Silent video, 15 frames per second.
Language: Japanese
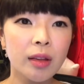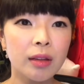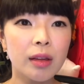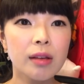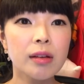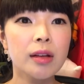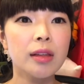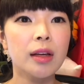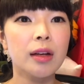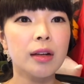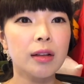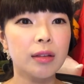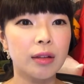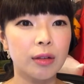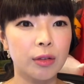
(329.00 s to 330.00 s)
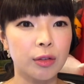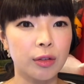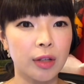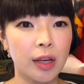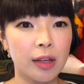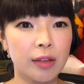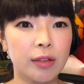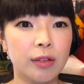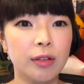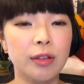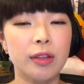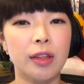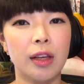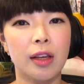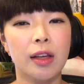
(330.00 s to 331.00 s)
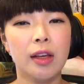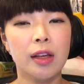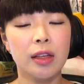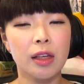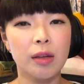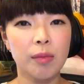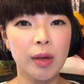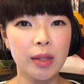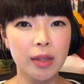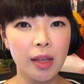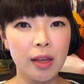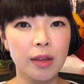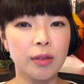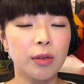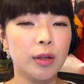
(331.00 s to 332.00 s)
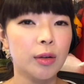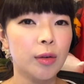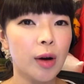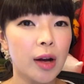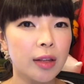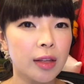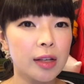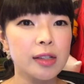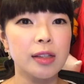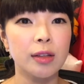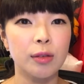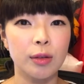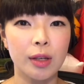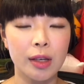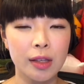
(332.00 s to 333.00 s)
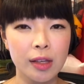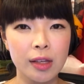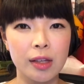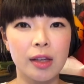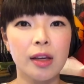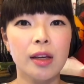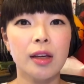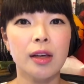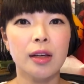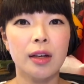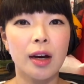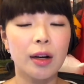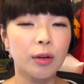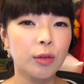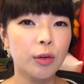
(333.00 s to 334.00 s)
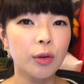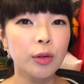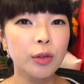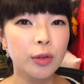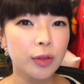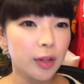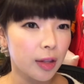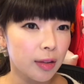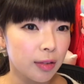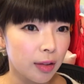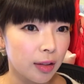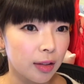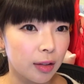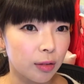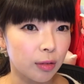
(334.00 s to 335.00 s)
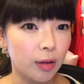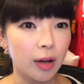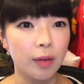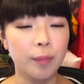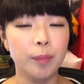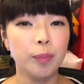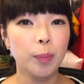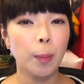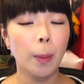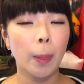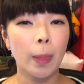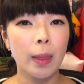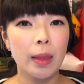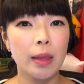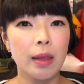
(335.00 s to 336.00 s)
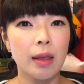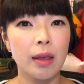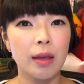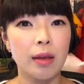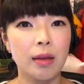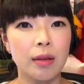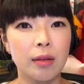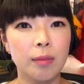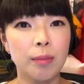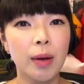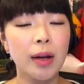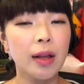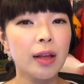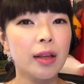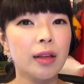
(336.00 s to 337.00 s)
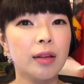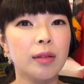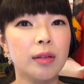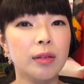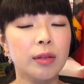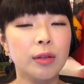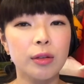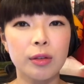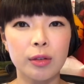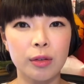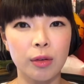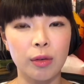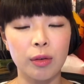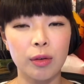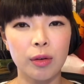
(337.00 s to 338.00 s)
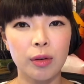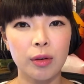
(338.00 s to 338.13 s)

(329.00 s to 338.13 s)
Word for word: 私が宝塚を受験するって決めてそれを話した時に学校の先生だとか、えー、バレエスクールの、